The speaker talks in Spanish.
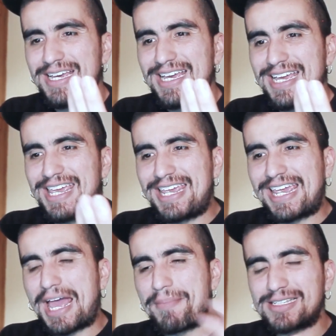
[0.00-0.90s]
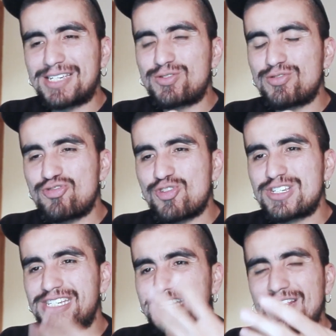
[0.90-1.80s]
Y que además esos
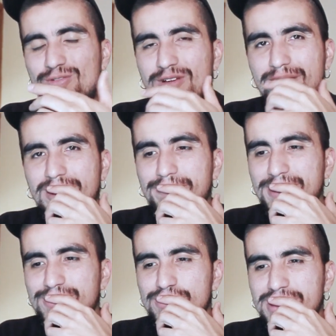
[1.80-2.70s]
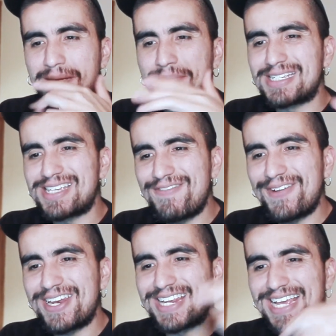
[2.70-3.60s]
109 mil pesos también se
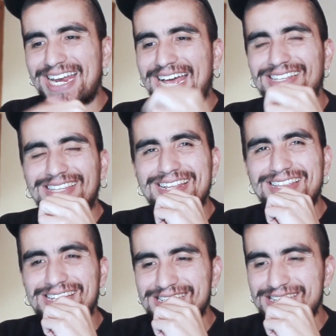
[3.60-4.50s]
diferirían a 36